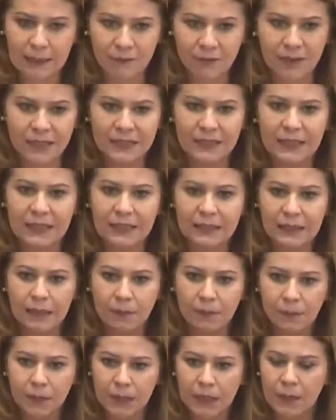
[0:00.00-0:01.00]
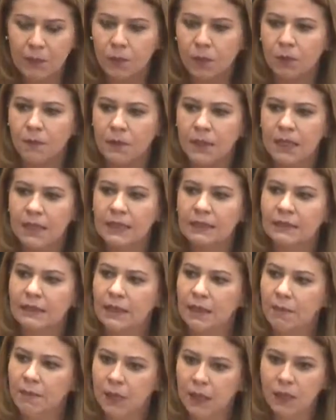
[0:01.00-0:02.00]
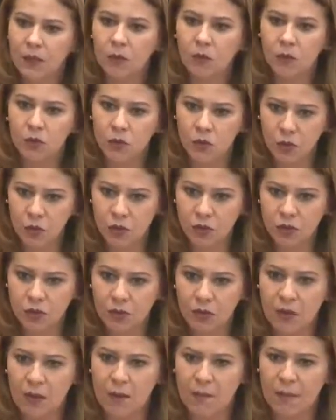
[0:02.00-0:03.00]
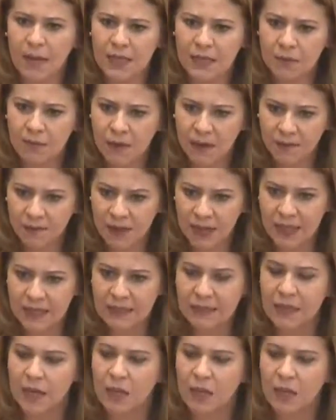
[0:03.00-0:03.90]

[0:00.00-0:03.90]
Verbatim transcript: Francisca Primo, que se irmane conosco, mais uma vez